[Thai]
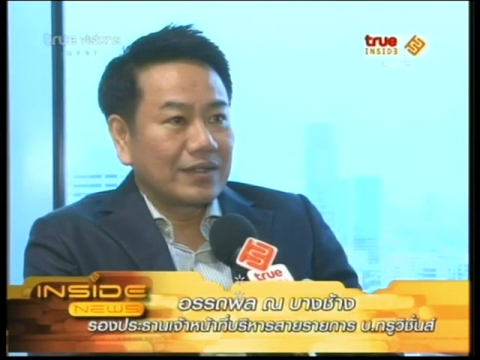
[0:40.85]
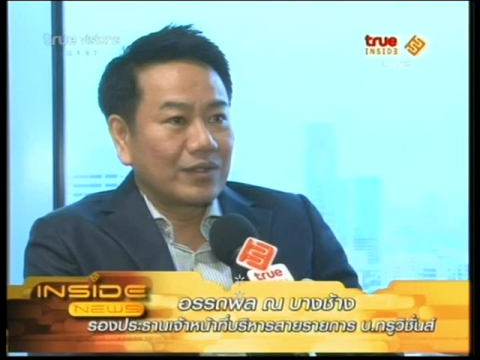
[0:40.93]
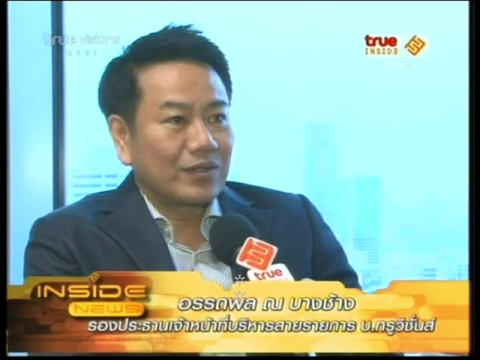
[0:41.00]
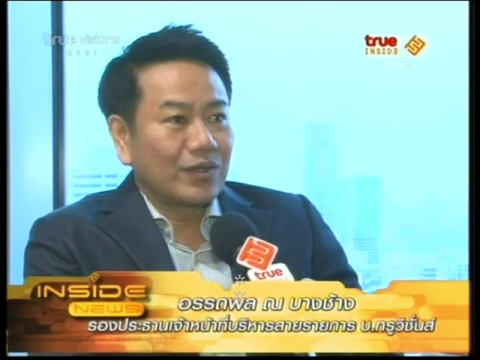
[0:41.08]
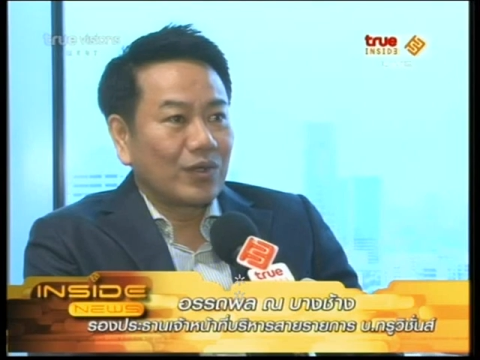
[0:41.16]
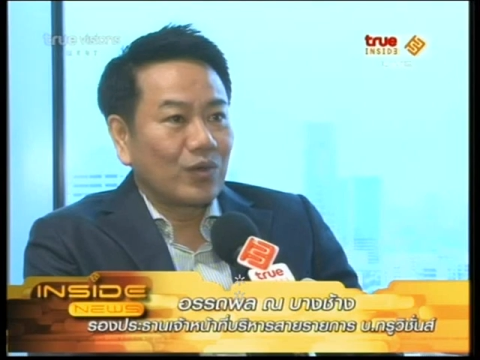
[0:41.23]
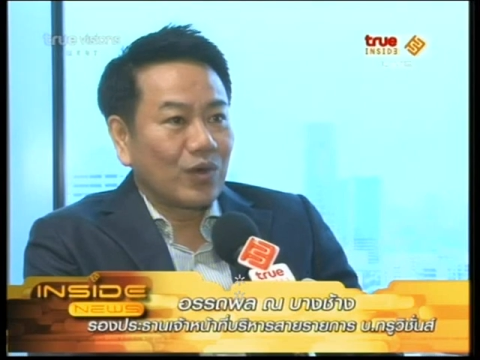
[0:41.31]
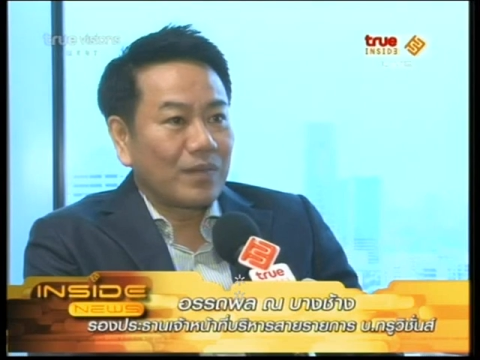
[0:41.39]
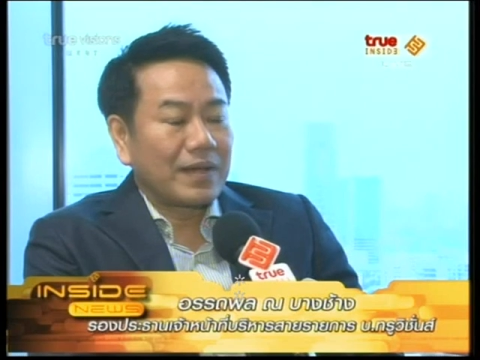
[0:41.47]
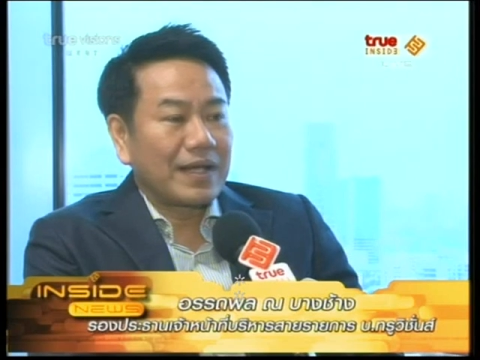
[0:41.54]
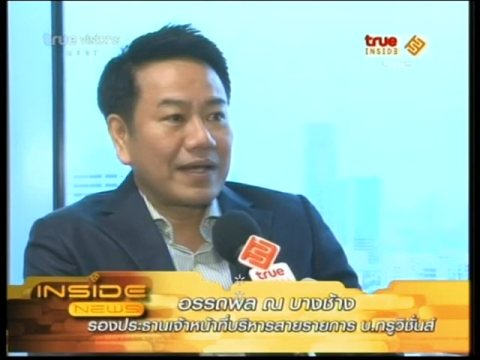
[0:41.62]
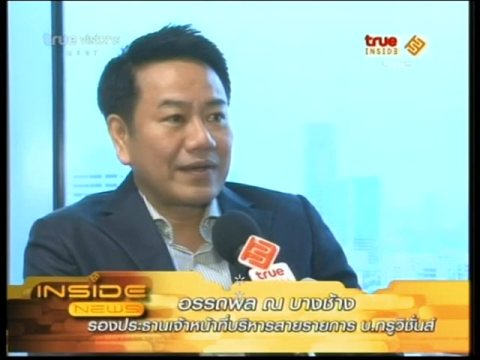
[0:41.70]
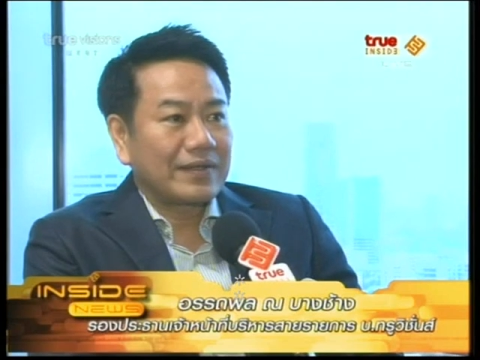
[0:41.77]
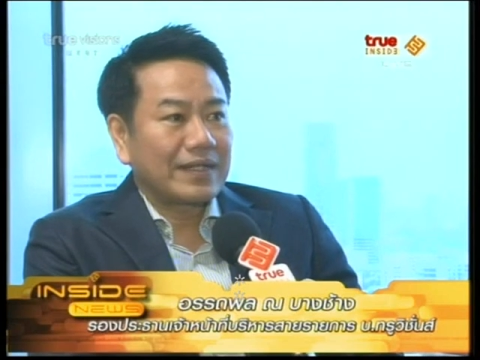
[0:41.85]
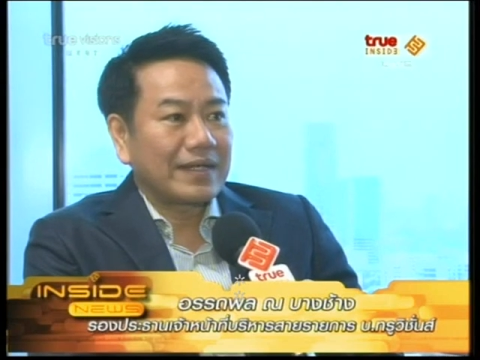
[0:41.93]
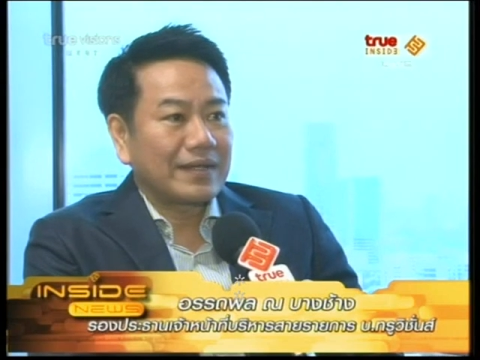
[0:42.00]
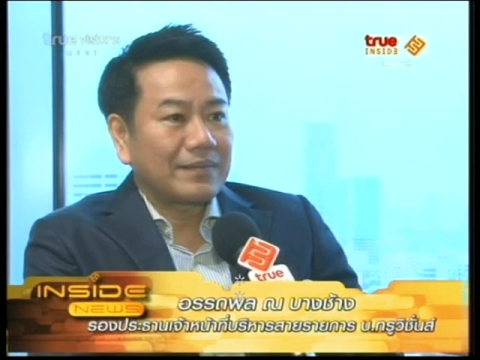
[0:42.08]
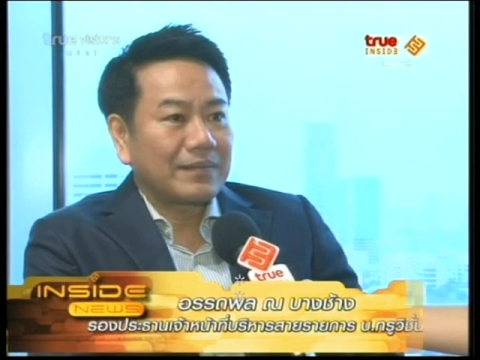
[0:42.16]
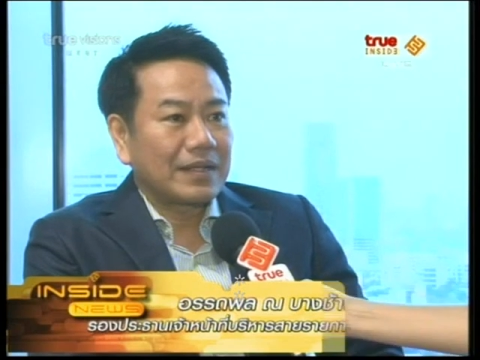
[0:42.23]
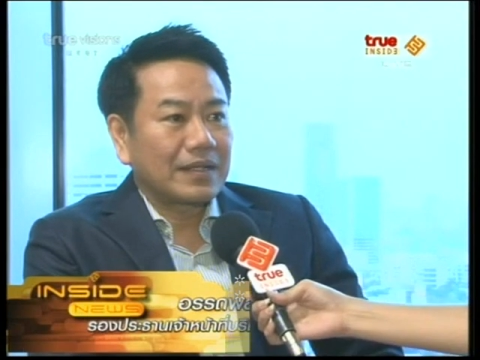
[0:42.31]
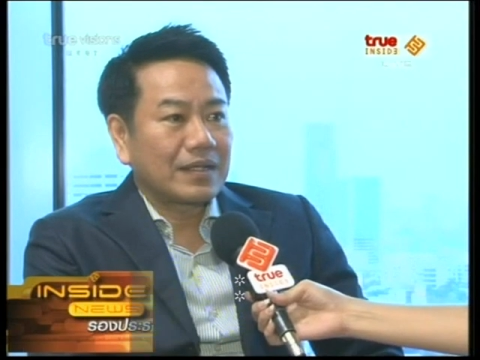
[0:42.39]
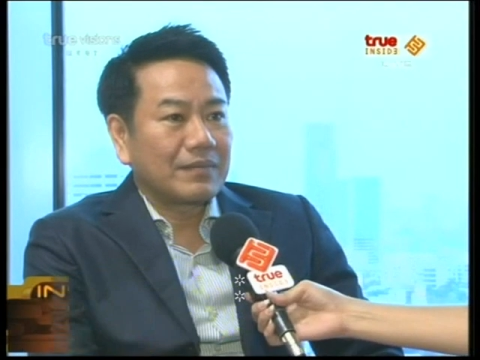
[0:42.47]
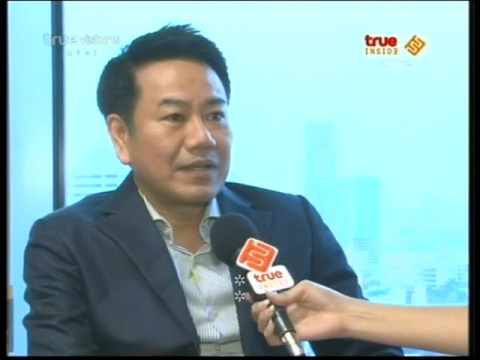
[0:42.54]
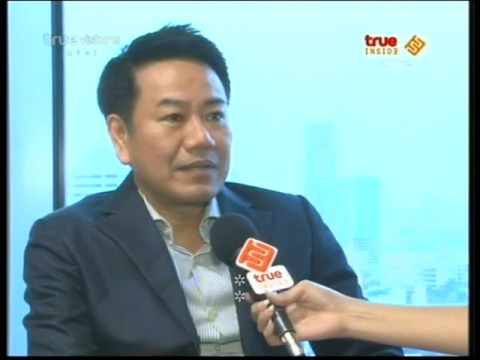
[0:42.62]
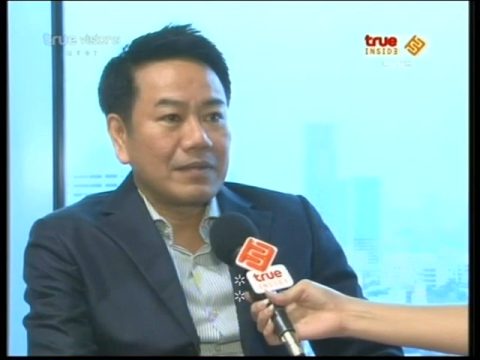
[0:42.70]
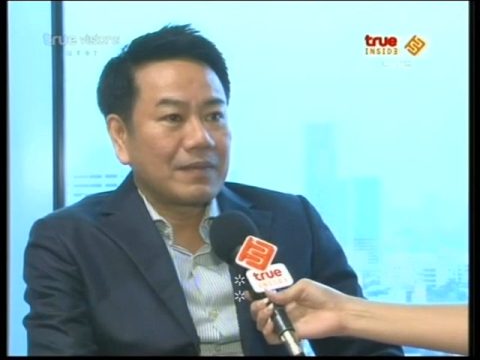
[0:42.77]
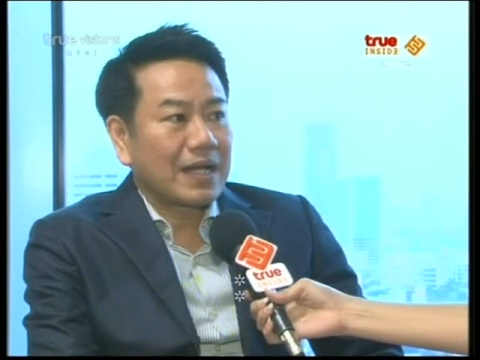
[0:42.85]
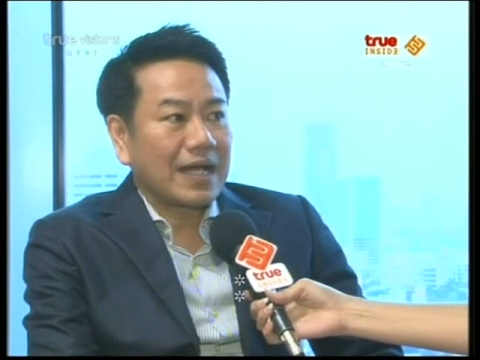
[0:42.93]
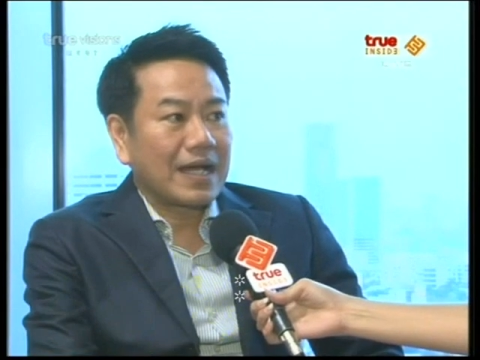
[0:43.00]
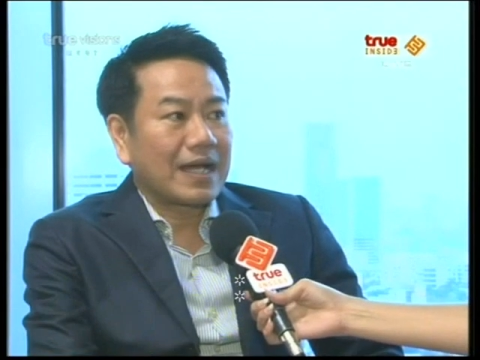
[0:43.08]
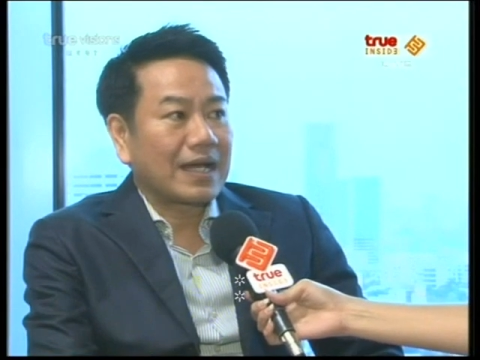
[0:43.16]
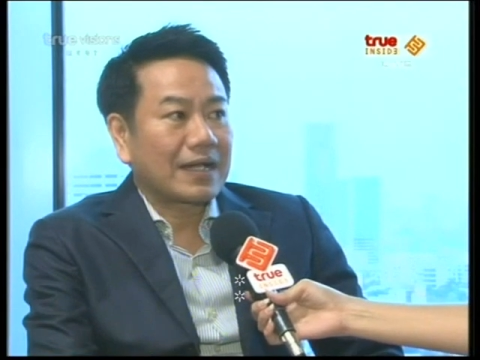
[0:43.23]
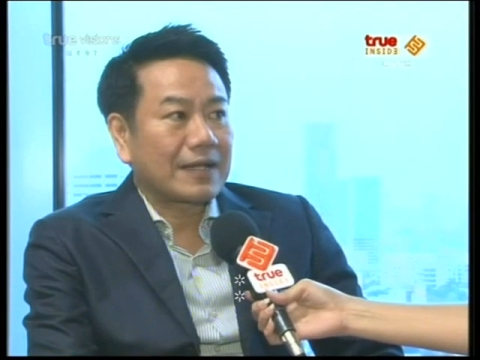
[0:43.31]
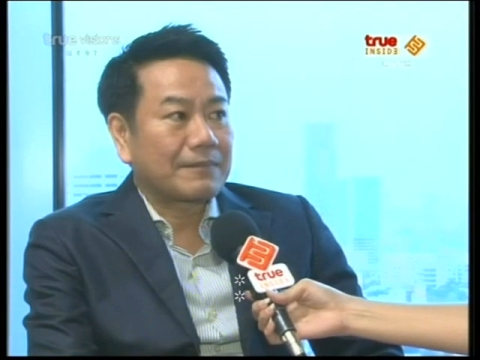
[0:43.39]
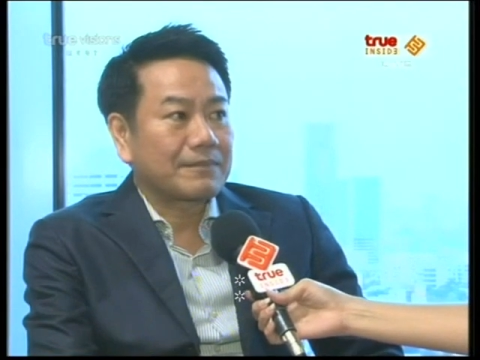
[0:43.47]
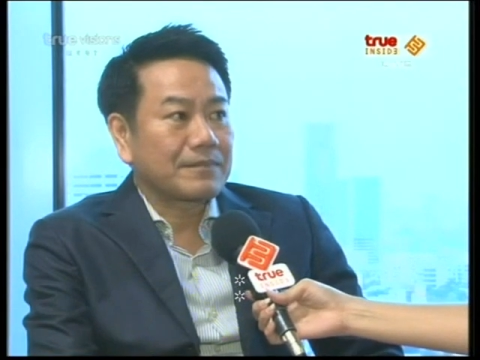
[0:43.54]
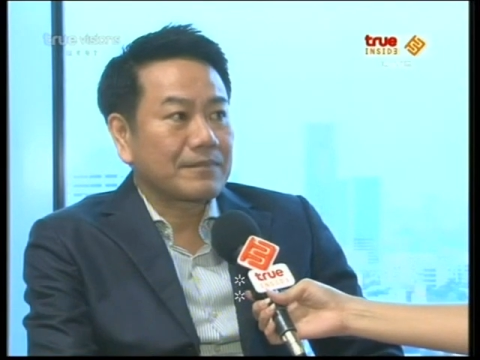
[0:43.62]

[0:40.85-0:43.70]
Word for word: โดยรวมแล้วเนี่ยมันก็ไม่ได้มีปัญหากับ